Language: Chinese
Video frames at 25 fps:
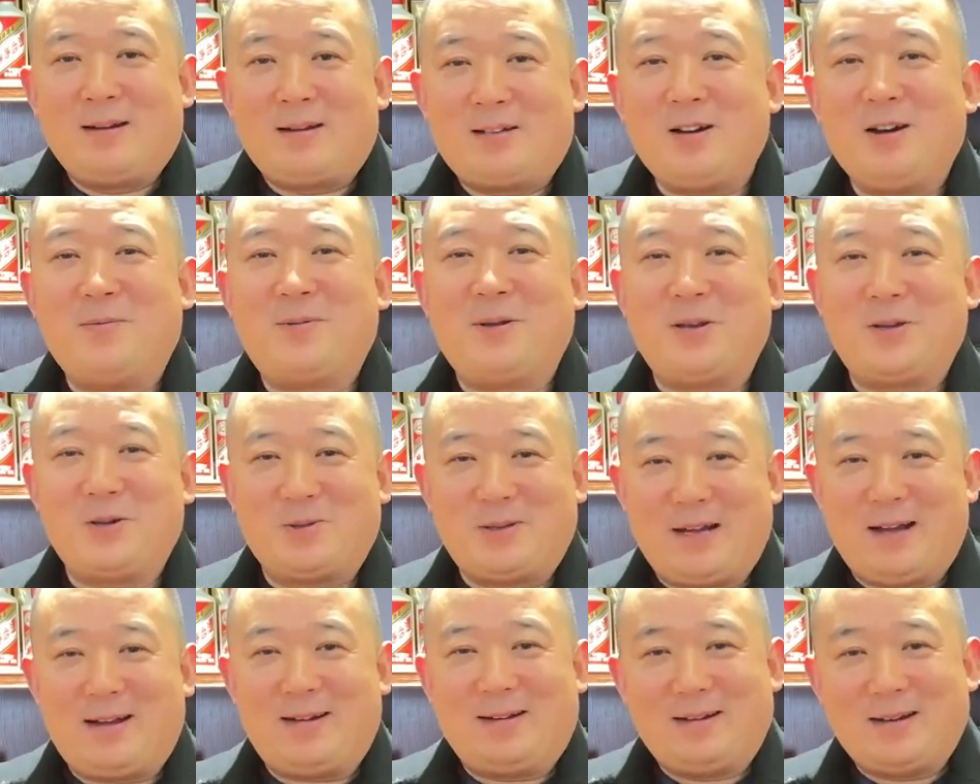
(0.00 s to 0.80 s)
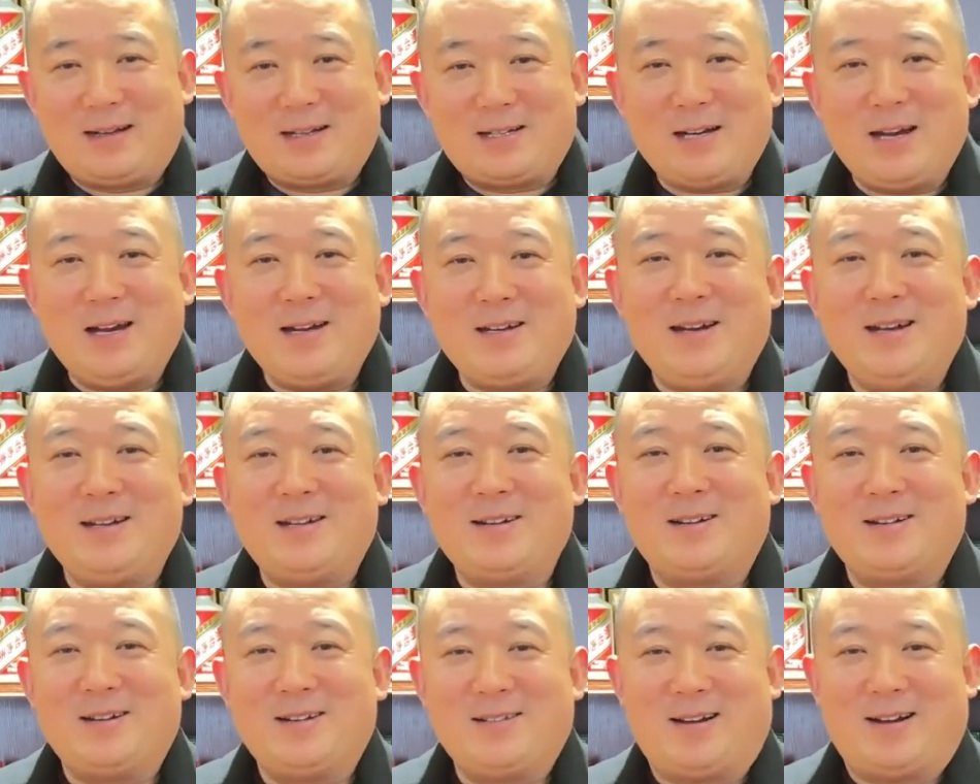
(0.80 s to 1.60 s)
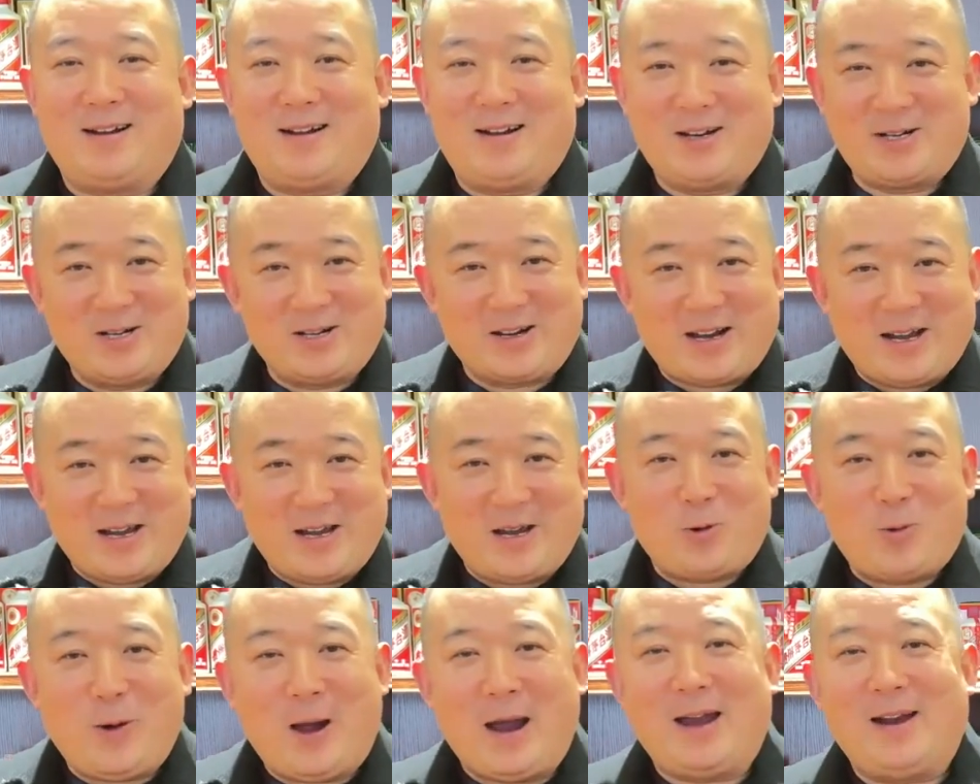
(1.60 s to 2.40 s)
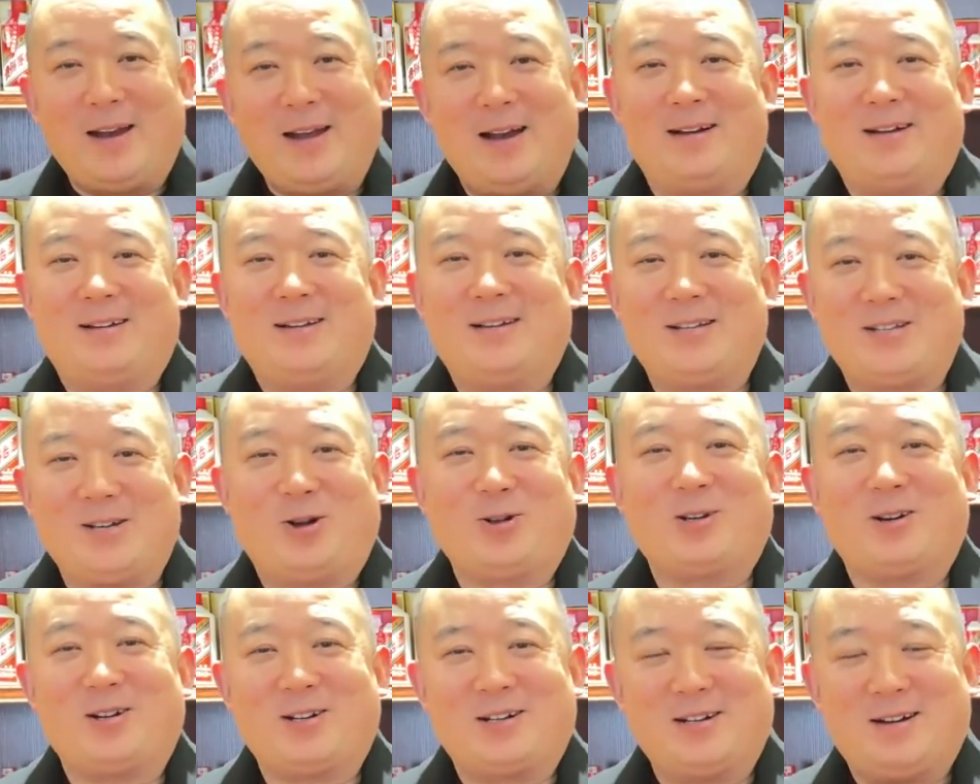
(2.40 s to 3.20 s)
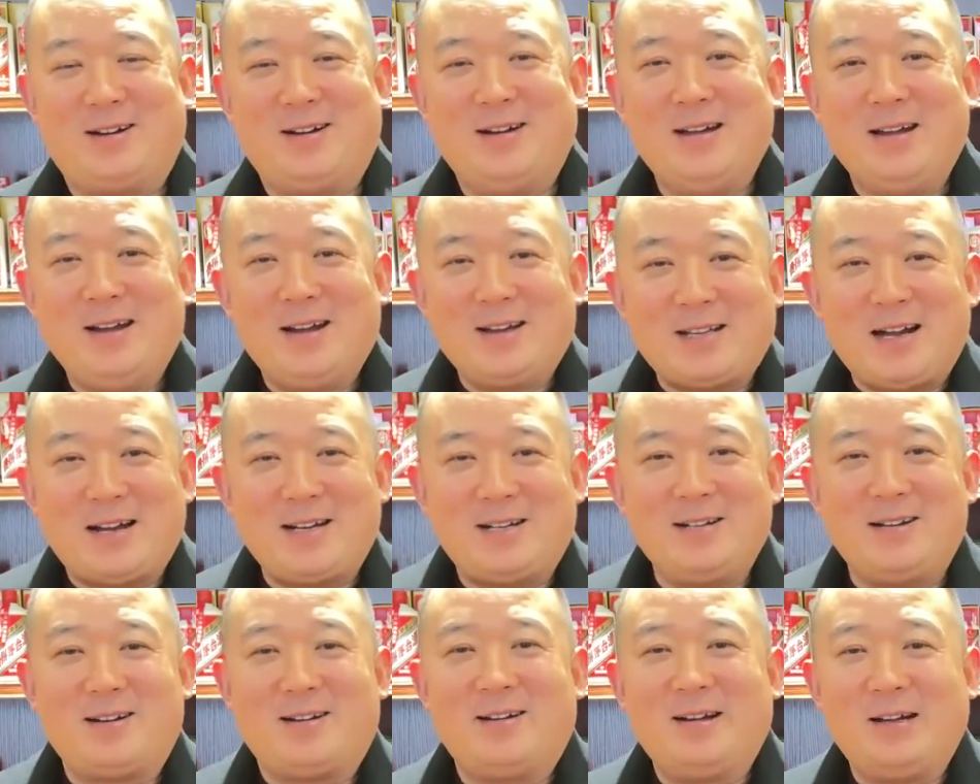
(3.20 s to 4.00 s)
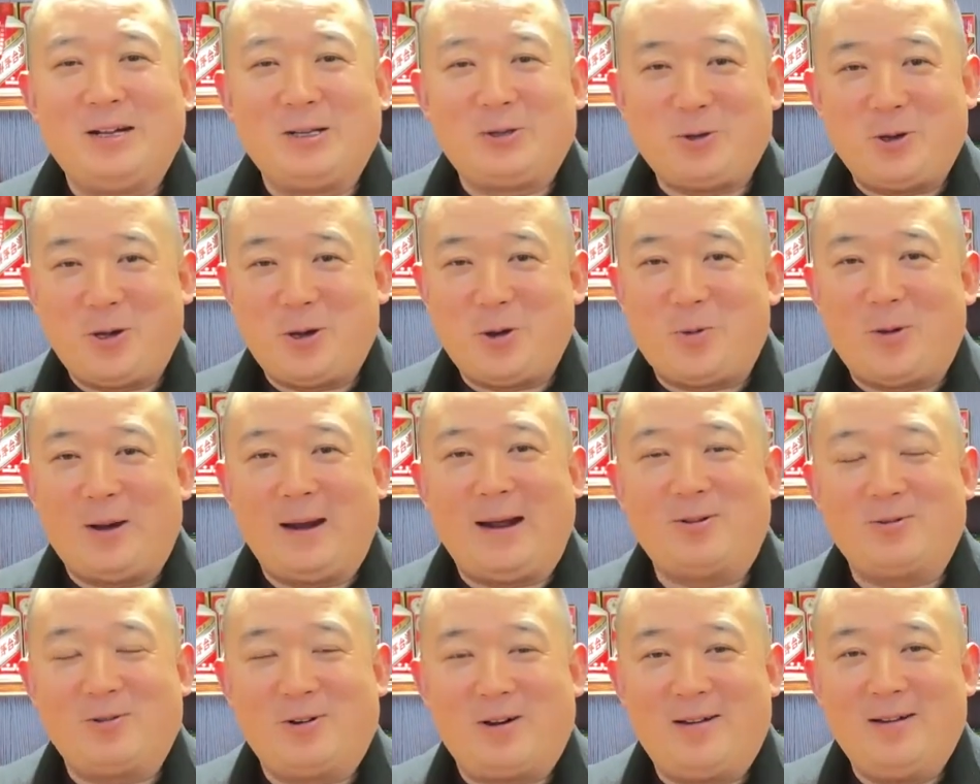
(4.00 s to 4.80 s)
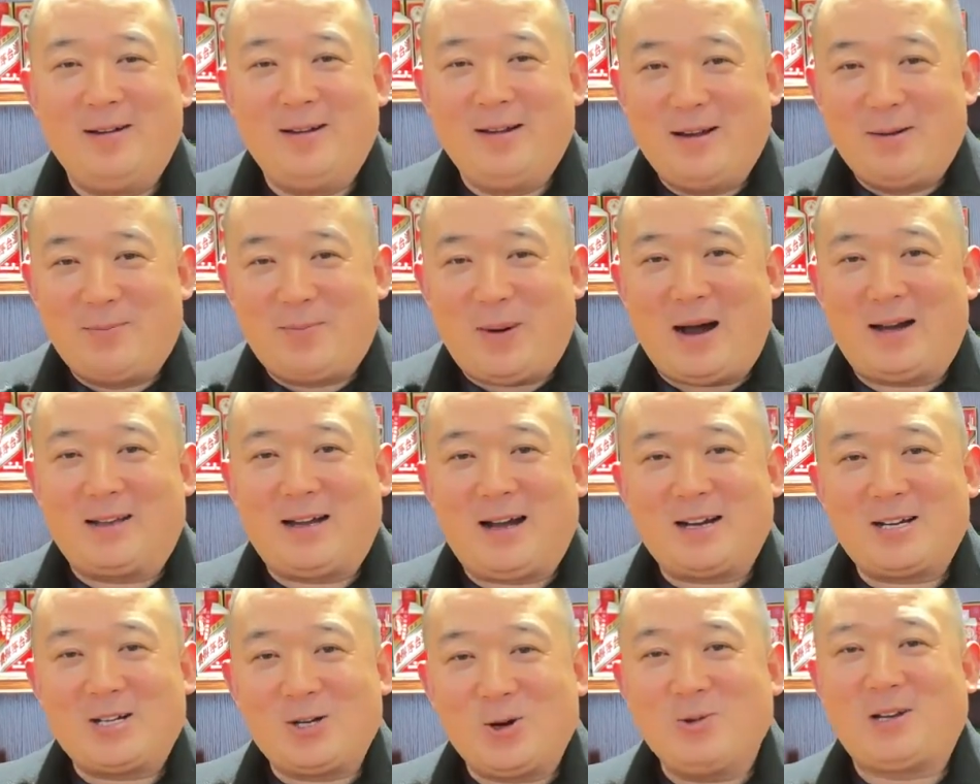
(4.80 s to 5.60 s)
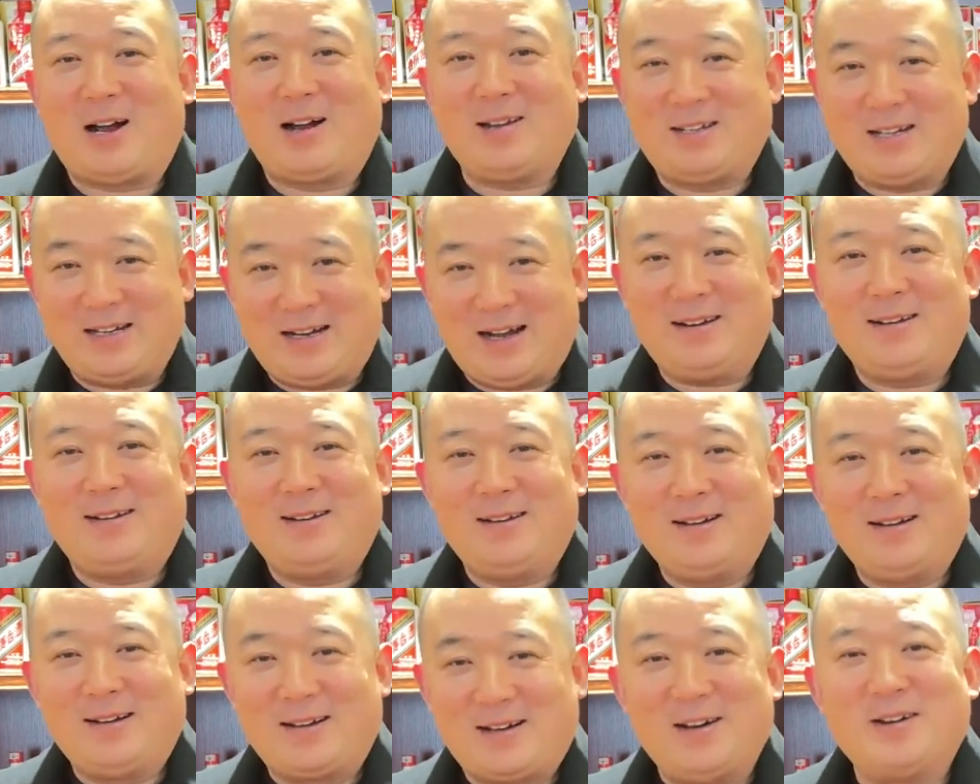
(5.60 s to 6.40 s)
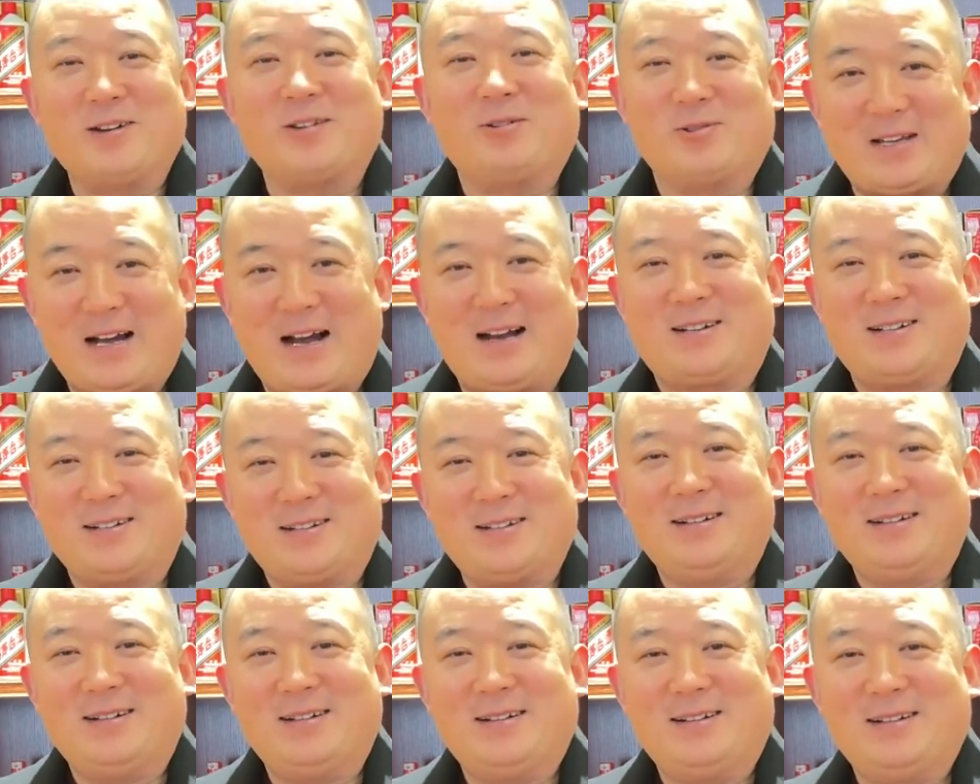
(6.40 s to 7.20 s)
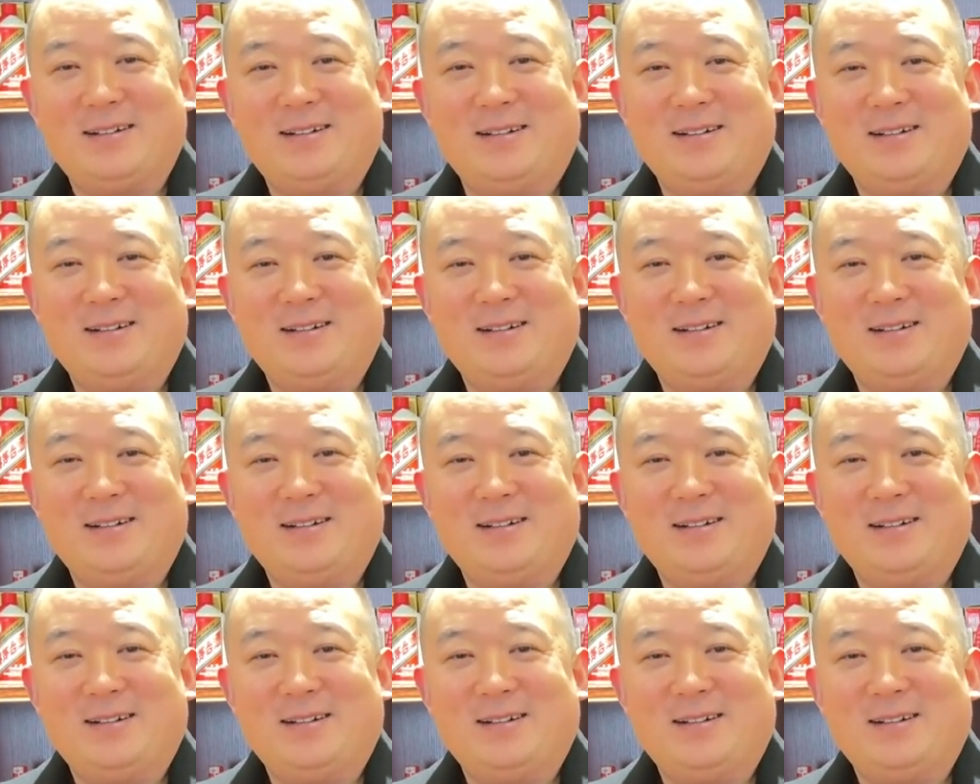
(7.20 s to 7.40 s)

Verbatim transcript: 这瓶酒呢，真真正正的是可以换一辆小轿车，但是对于我来说，把它收藏起来更有价值。